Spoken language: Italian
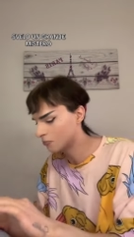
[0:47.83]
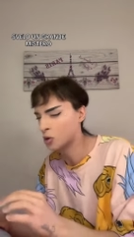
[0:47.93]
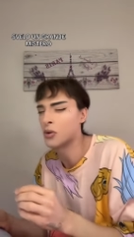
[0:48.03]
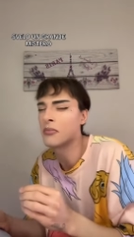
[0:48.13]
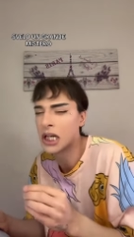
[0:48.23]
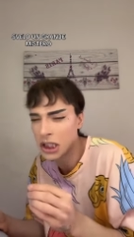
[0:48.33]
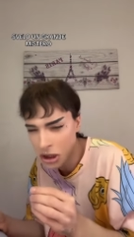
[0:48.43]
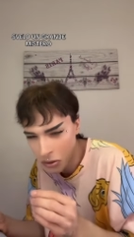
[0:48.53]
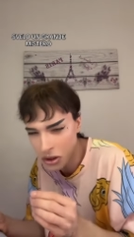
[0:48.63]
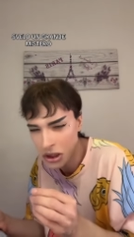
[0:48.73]

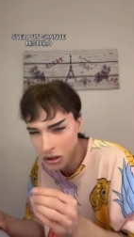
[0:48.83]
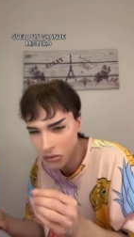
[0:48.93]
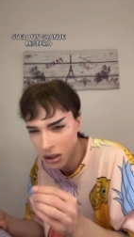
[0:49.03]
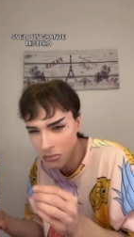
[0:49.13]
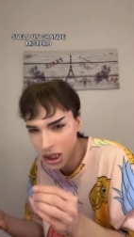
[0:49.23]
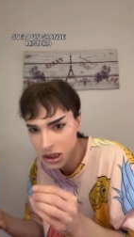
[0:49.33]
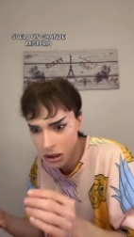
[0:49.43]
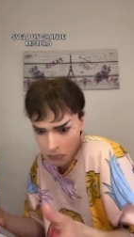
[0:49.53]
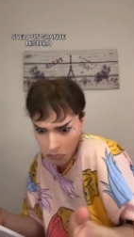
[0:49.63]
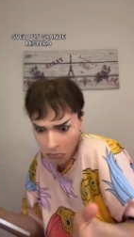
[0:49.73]
2500 euro al mese.